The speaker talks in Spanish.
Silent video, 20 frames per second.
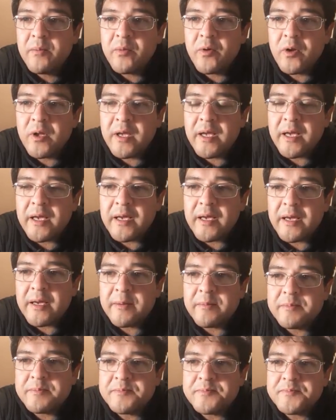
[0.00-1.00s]

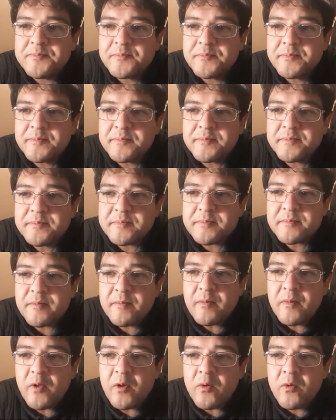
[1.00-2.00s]
Porque
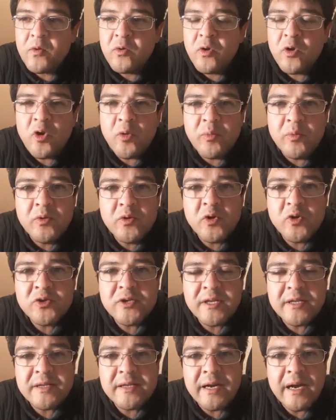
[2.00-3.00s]
mm, uno de los
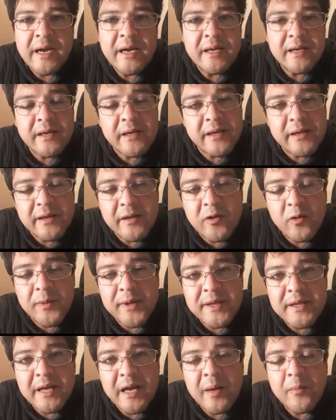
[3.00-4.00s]
puntos centrales que
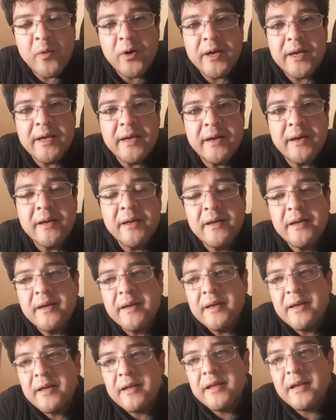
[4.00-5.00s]
comentábamos ayer
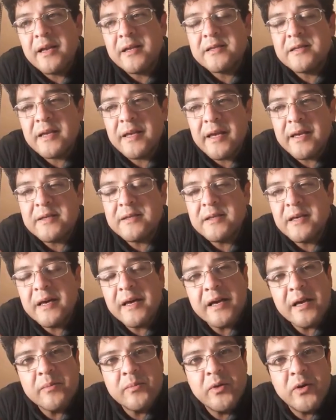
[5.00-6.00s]
de la
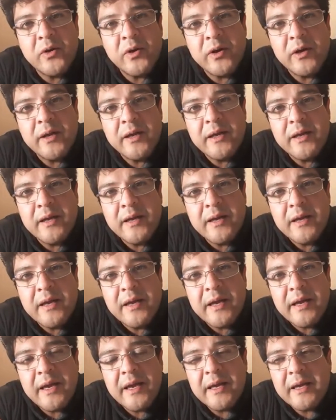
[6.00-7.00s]
enseñanza de Rapdor
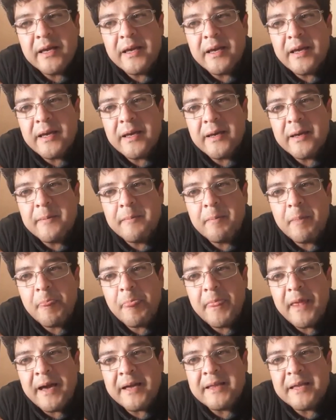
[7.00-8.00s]
es que
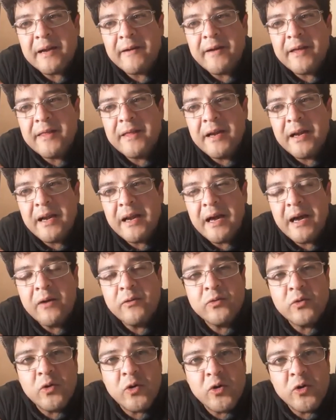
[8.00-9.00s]
a través del
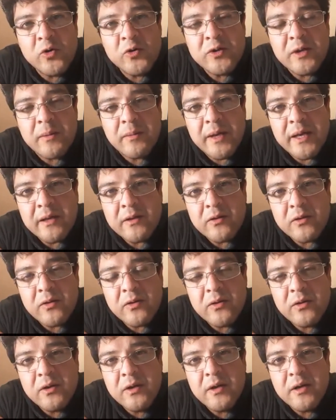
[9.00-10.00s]

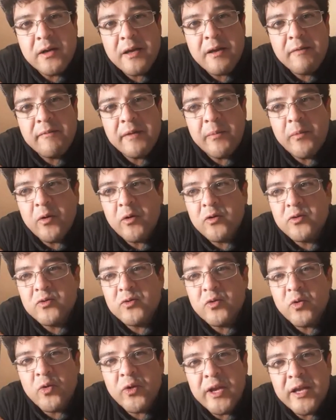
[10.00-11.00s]
autoconocimiento vamos
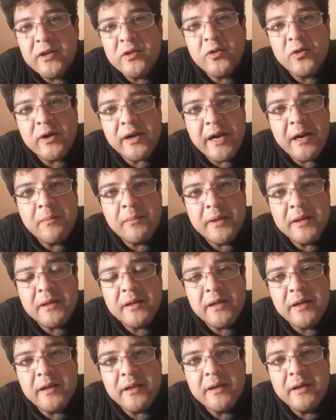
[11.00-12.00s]
construyendo
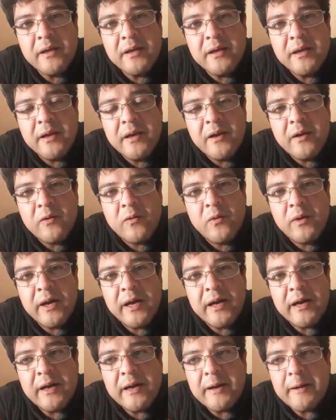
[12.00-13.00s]
realmente
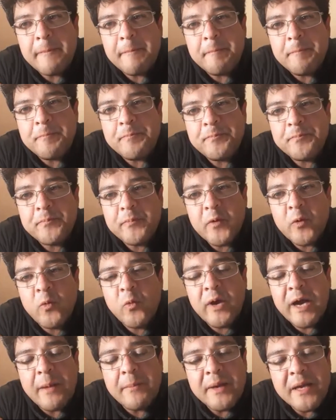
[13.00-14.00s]
mm,
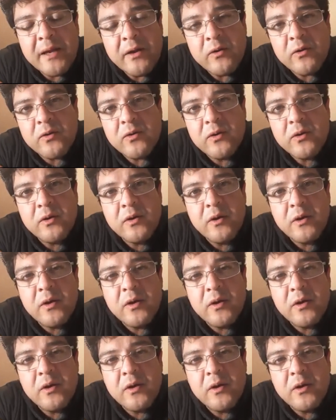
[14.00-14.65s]
un camino